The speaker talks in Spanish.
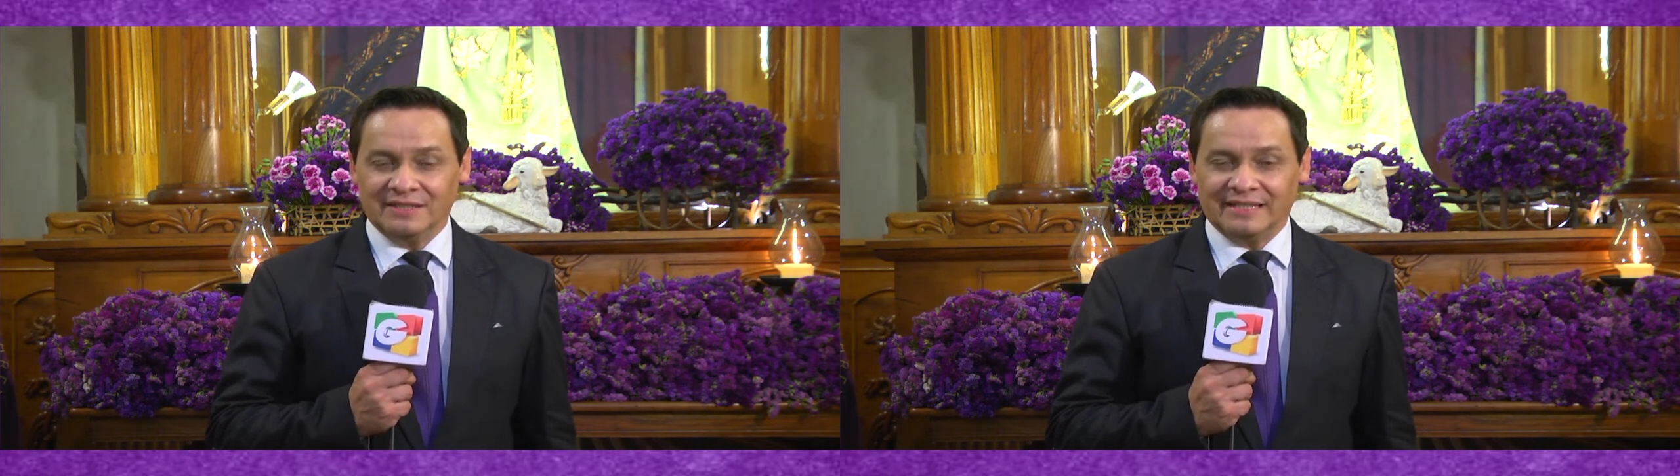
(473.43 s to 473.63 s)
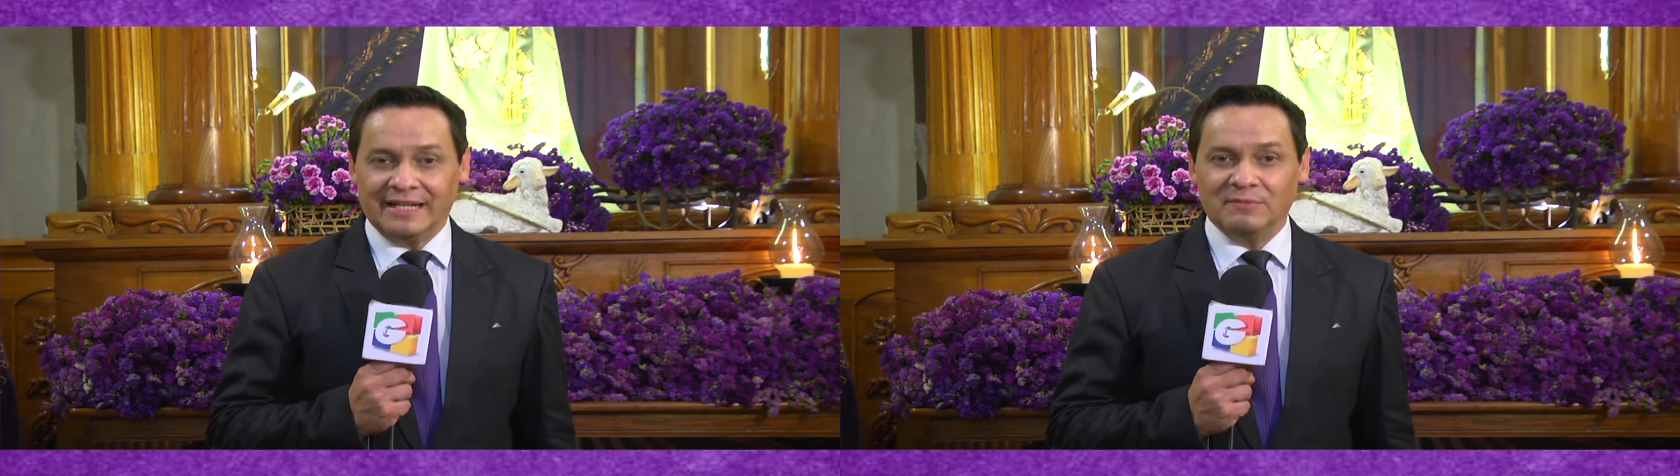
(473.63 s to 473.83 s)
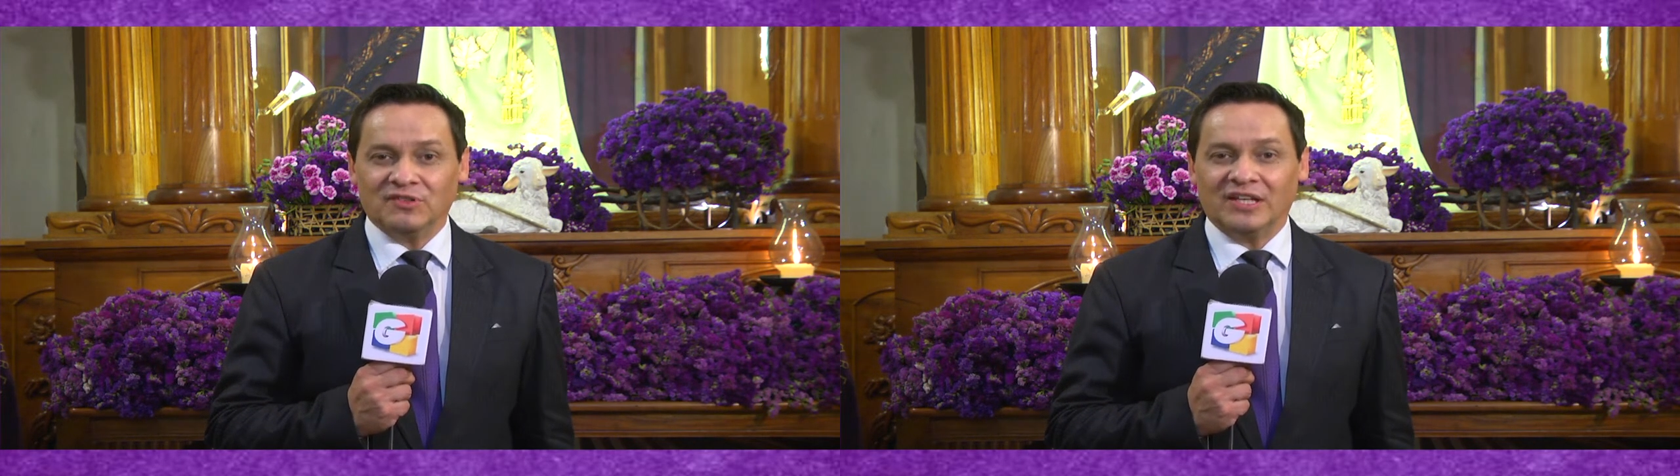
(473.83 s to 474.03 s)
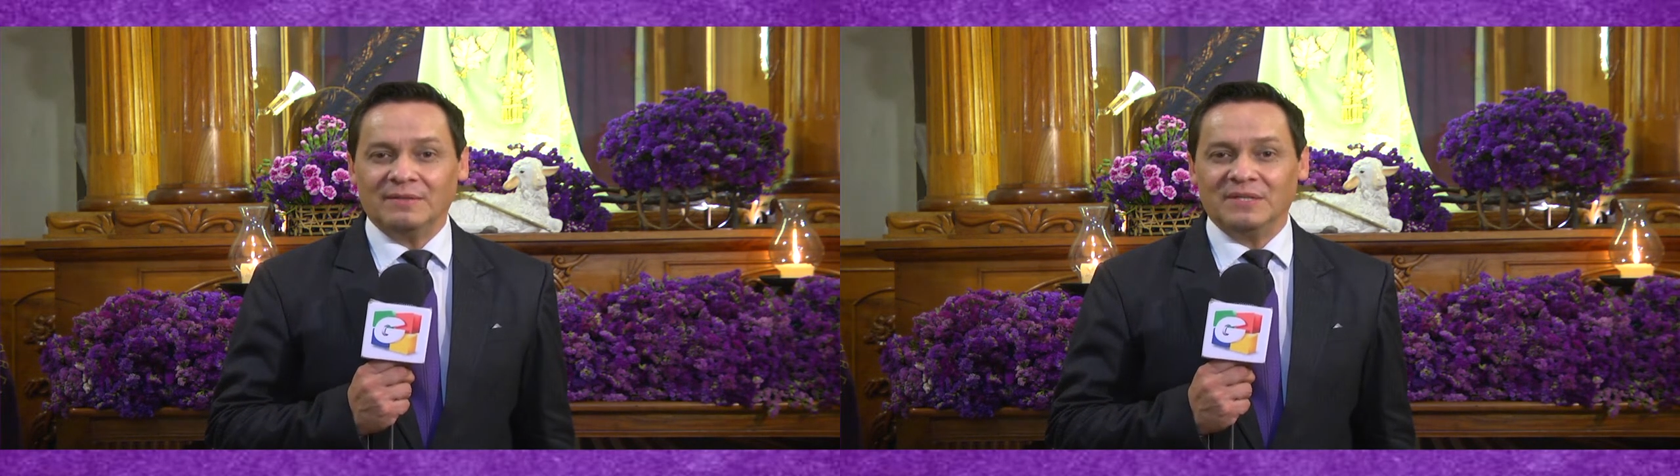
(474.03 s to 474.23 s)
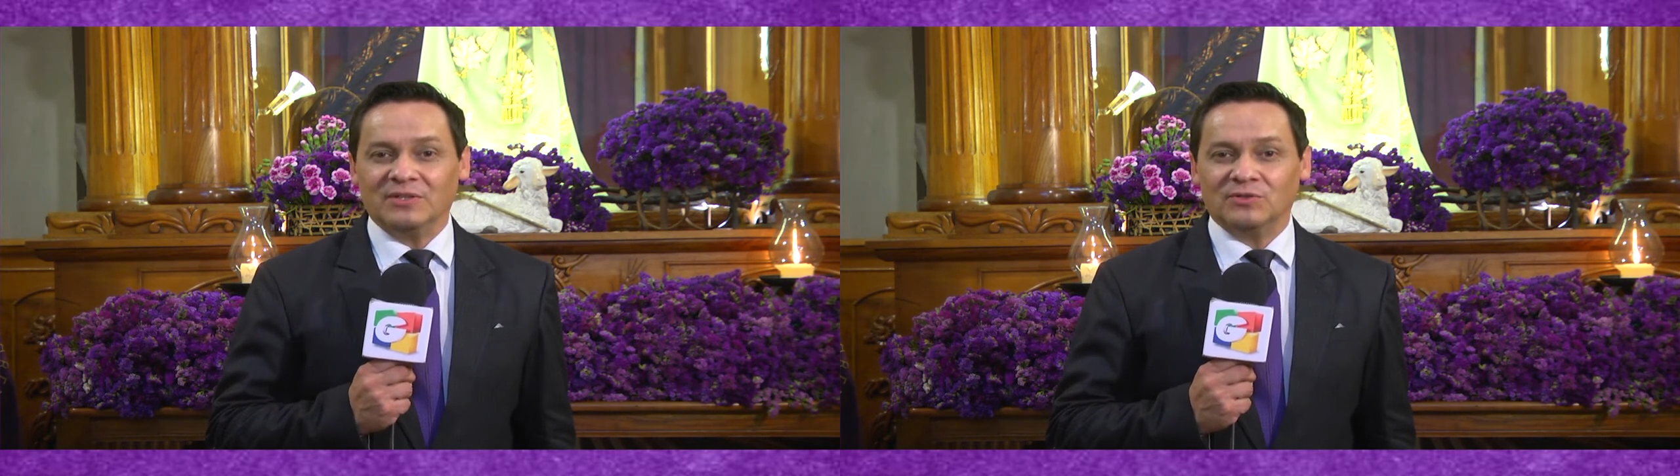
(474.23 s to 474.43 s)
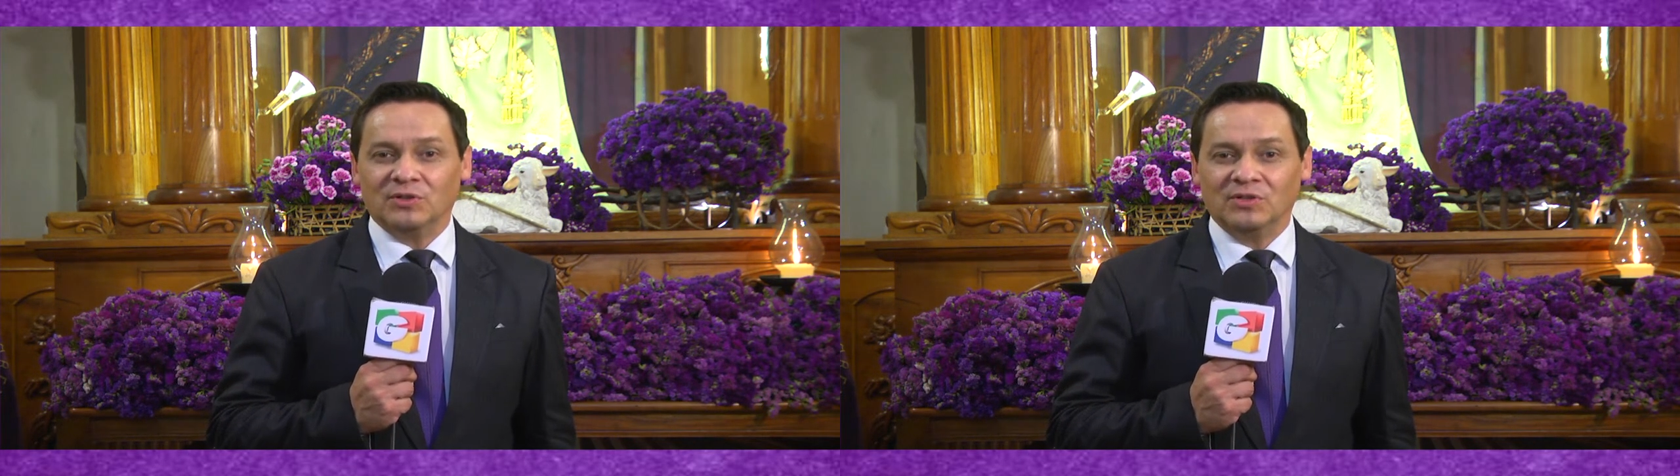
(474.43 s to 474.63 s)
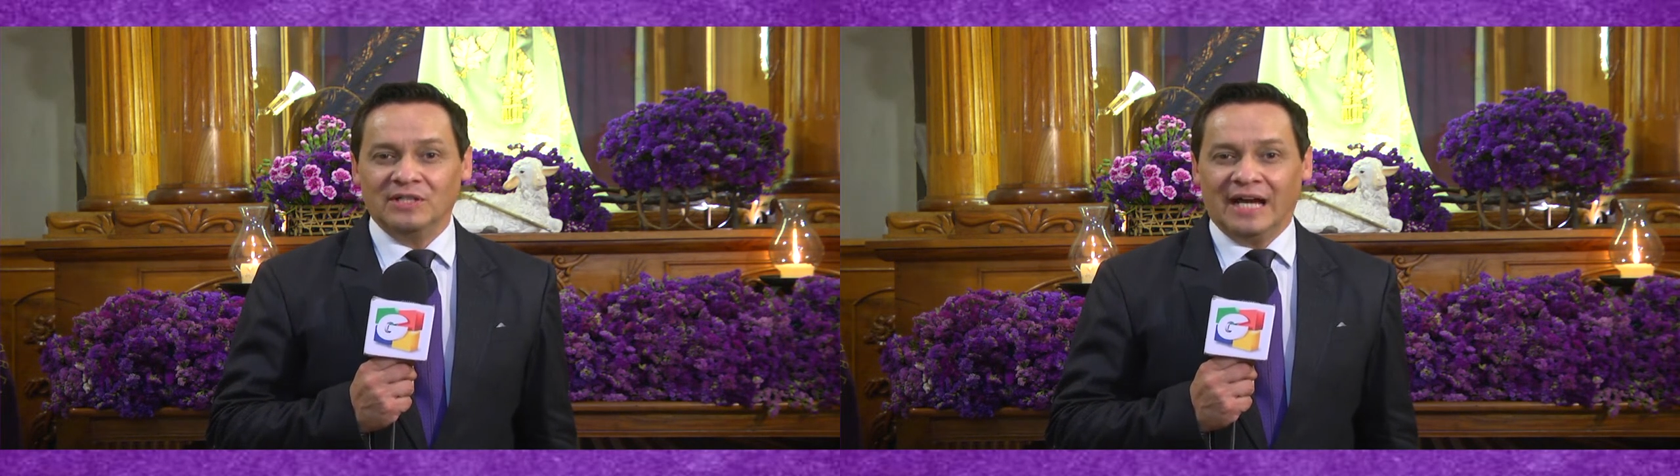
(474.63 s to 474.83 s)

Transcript: daremos seguimiento